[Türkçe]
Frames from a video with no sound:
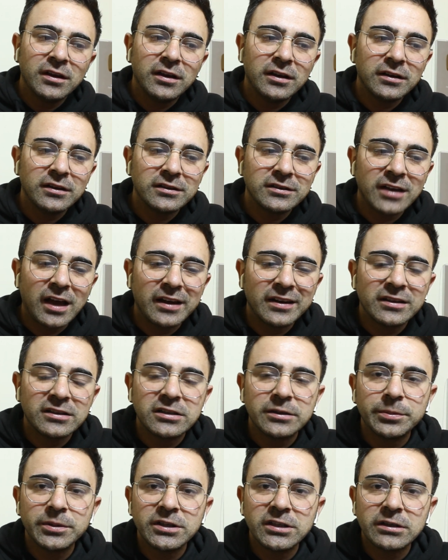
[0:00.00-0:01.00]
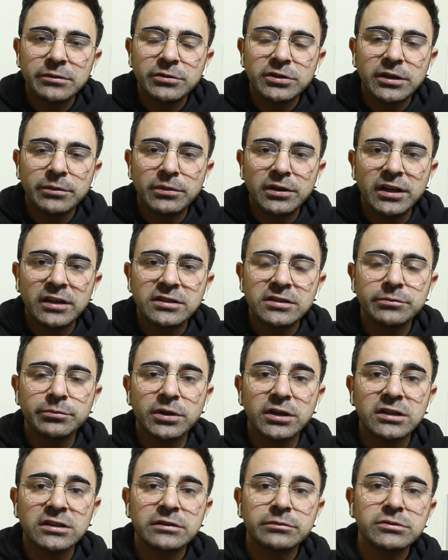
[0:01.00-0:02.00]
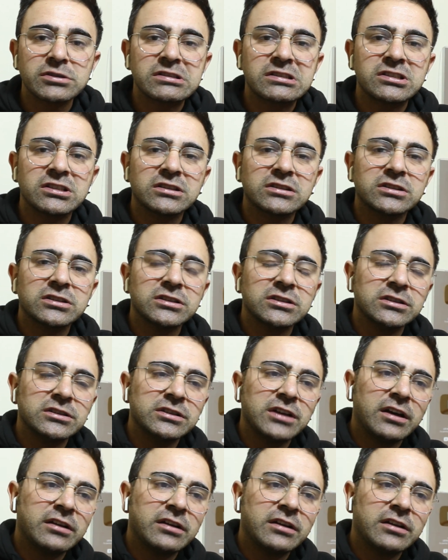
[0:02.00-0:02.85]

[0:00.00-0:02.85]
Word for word: e, yani 2020'de Milli Bakanımız çıktı.